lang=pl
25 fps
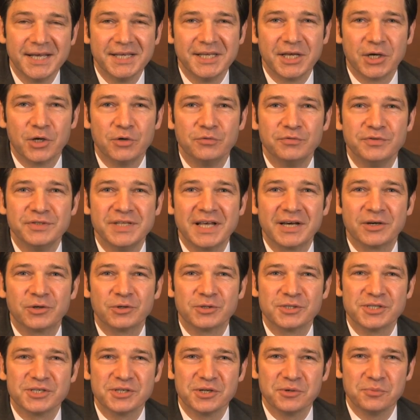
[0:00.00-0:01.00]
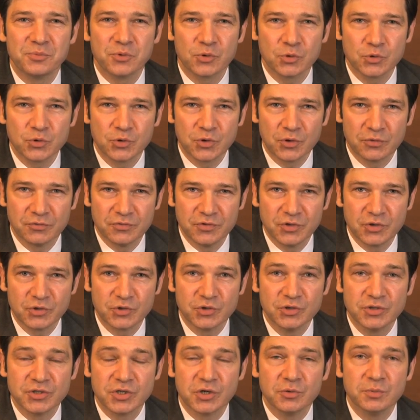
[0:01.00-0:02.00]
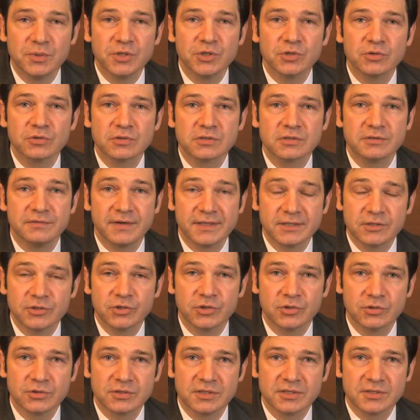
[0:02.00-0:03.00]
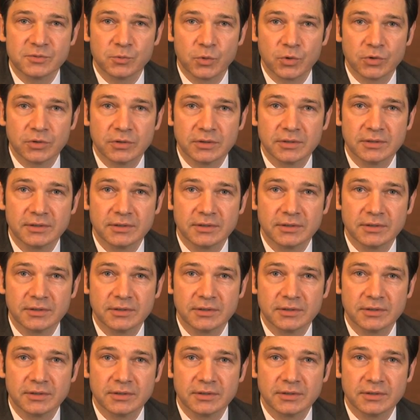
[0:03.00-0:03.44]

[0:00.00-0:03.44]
Jego wynagrodzenie brutto wynosi co miesiąc 2000 zł.